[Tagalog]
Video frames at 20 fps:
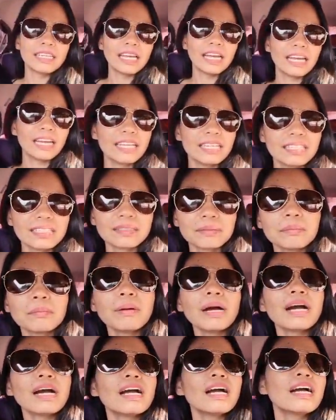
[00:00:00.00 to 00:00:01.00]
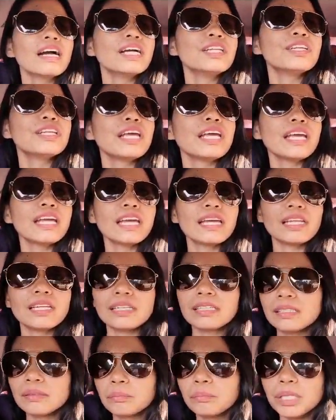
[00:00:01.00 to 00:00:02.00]
Yan, mga ano na
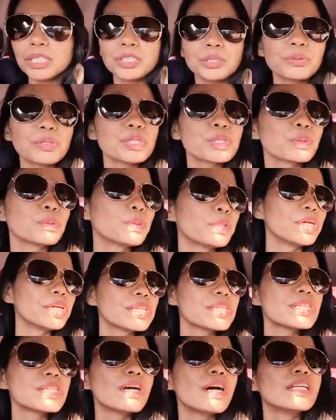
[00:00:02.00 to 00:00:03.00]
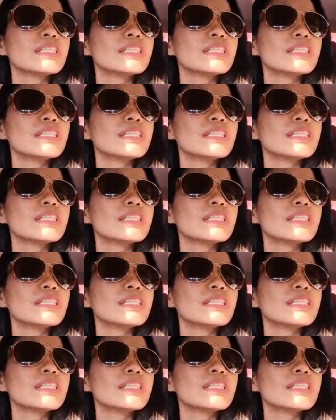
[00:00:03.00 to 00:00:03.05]
yan, beach resorts